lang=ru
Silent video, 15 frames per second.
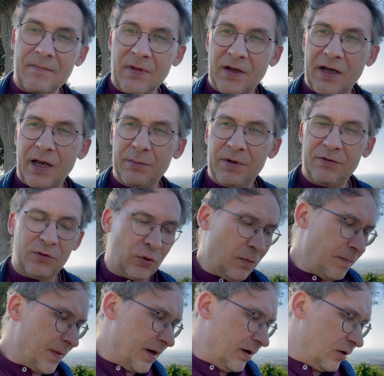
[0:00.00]
я имею в
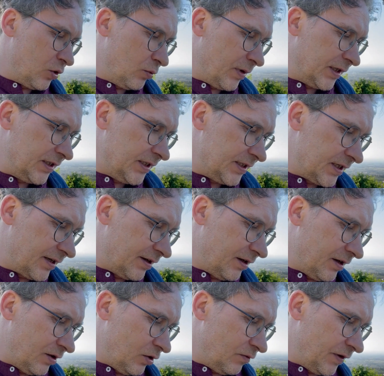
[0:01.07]
виду
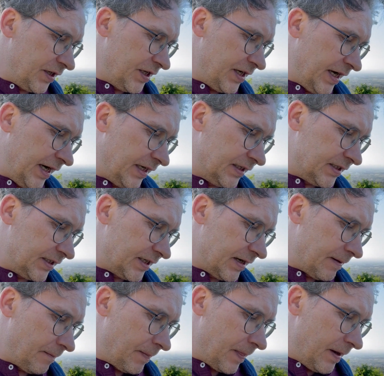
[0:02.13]
«Хуманистика Ловани
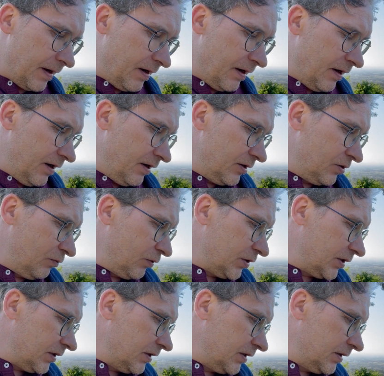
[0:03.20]
Энсия. Ну
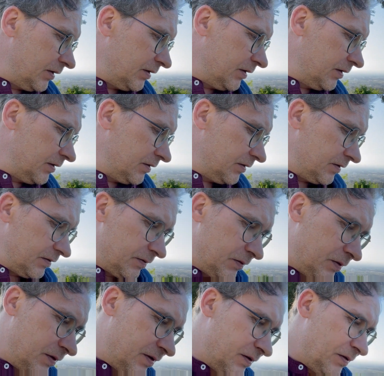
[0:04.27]
вот, э,
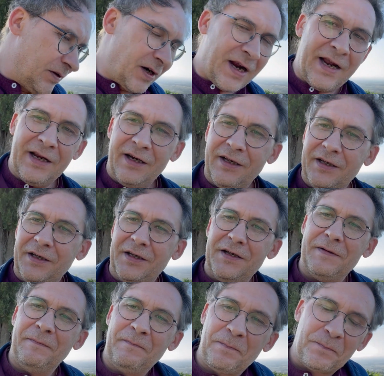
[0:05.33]
э, Райли
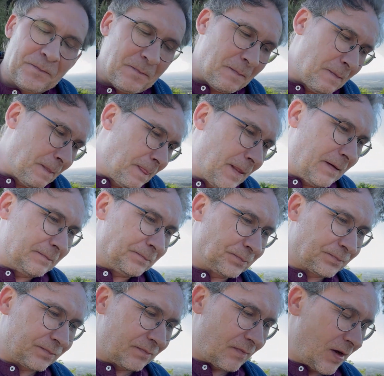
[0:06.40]
и
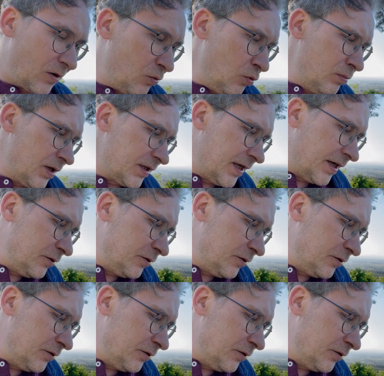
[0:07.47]
Хубер